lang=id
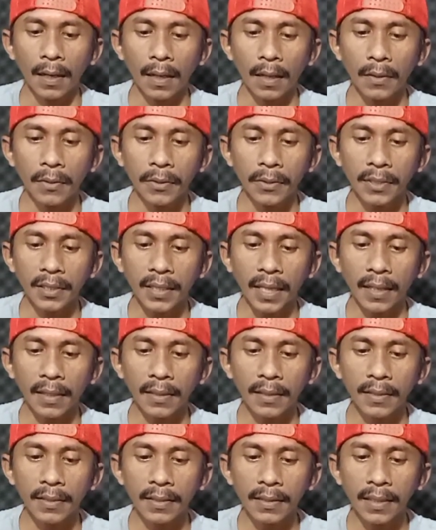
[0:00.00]
Lalu
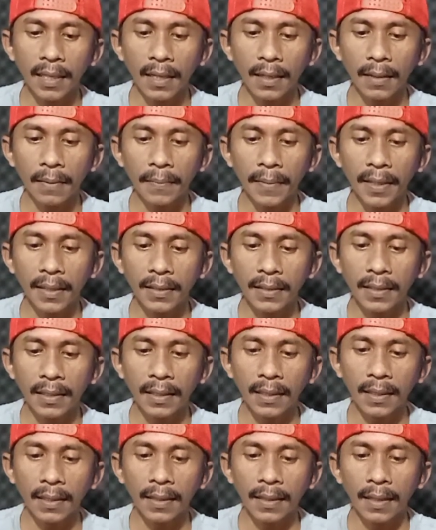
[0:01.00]
stainless steel main
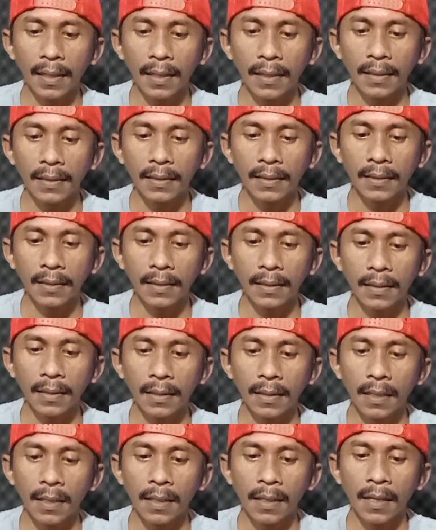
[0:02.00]
gear dan
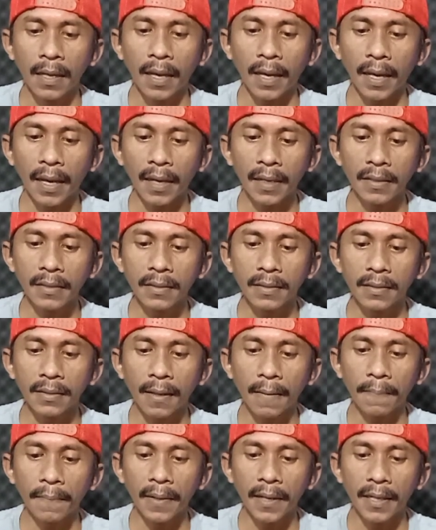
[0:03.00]
N
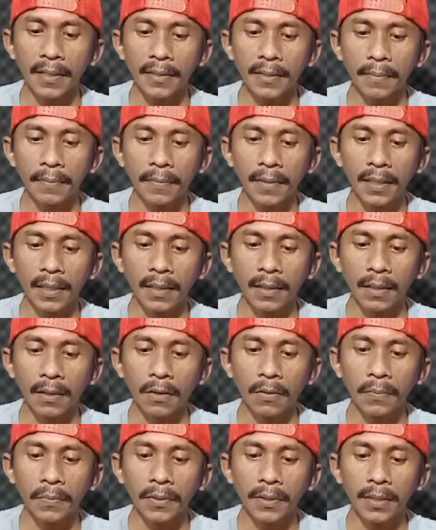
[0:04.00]
sub assembly
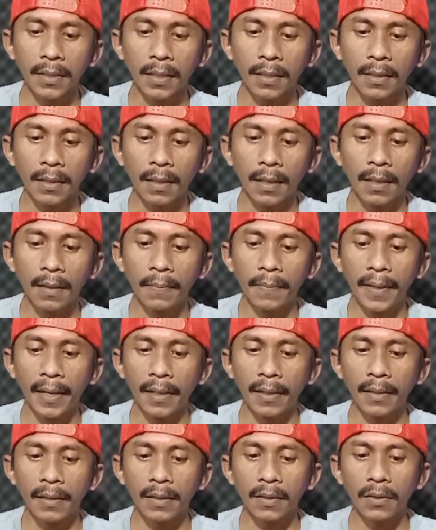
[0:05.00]
komputer uh,
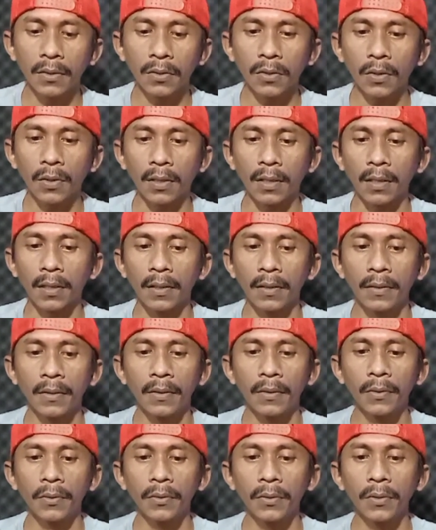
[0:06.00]
balance rotor
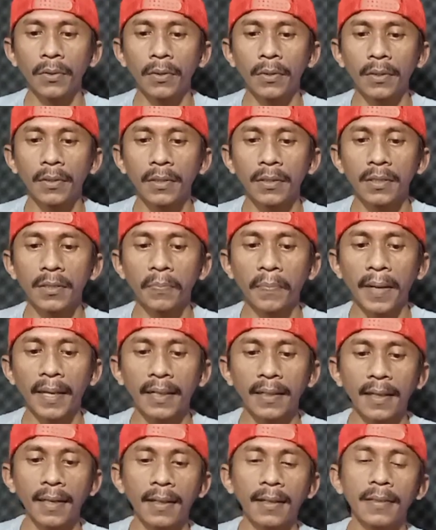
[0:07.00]
untuk
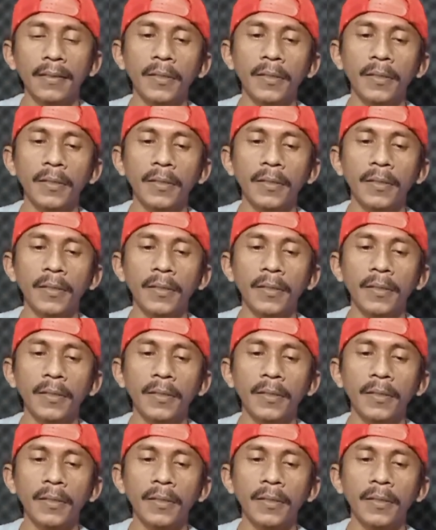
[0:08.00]
speknya